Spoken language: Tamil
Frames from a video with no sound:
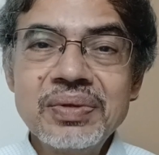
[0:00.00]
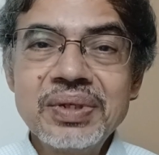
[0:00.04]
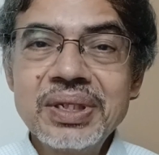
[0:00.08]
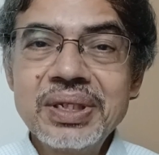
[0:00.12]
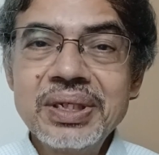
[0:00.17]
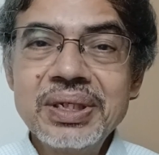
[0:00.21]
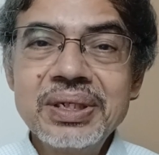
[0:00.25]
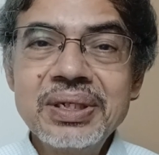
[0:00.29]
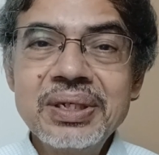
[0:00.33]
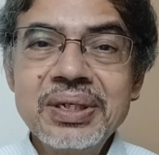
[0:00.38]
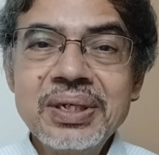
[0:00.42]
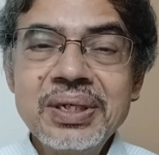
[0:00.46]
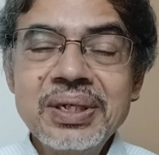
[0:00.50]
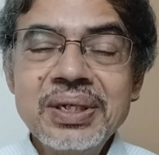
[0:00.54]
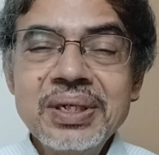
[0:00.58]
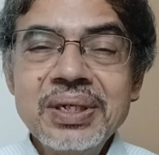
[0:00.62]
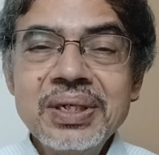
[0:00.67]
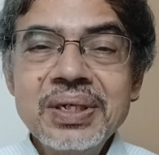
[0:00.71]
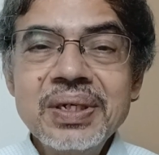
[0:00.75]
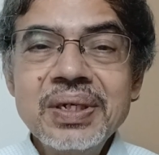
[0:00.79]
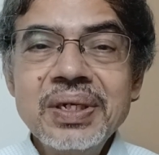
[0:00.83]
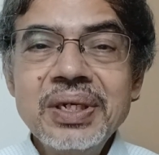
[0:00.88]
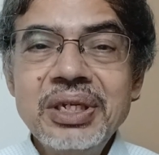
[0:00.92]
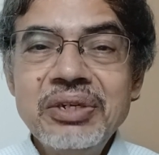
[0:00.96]
வந்து
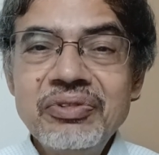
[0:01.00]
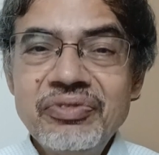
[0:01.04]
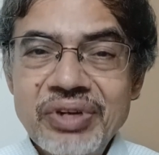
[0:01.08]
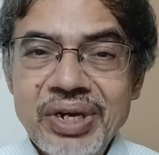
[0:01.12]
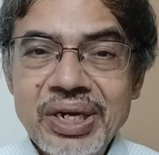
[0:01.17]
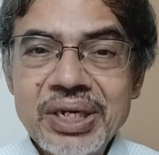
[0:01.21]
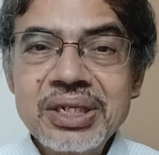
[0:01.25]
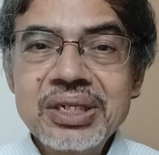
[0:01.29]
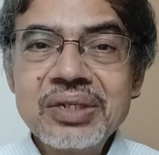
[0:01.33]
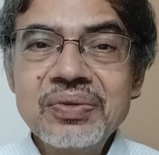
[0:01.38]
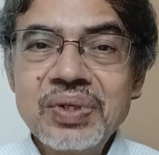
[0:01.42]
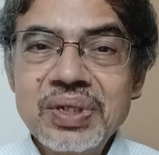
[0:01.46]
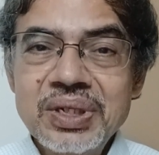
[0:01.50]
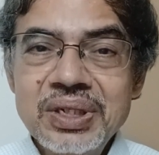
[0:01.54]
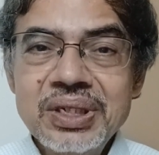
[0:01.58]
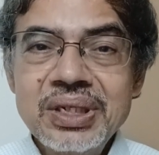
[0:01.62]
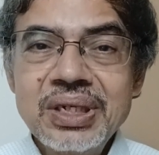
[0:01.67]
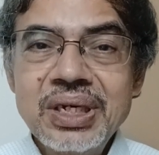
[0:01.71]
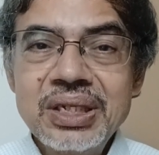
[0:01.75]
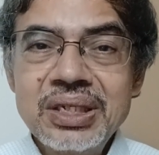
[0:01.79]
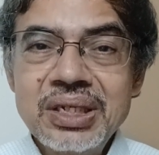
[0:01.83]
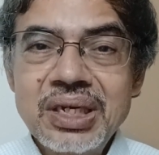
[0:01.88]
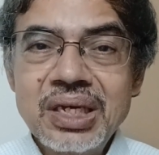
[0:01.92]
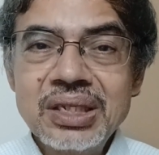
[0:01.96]
இன்ஃபேக்ட் வந்து
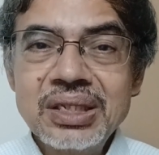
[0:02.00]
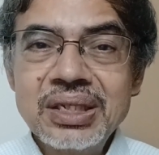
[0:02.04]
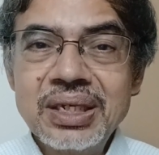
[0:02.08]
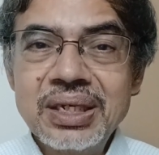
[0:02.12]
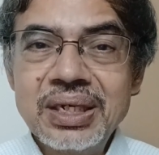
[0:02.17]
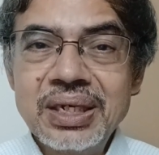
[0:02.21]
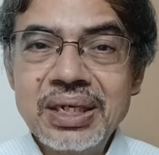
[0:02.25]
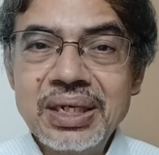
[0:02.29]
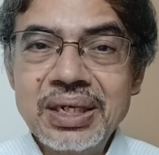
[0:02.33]
அது அந்த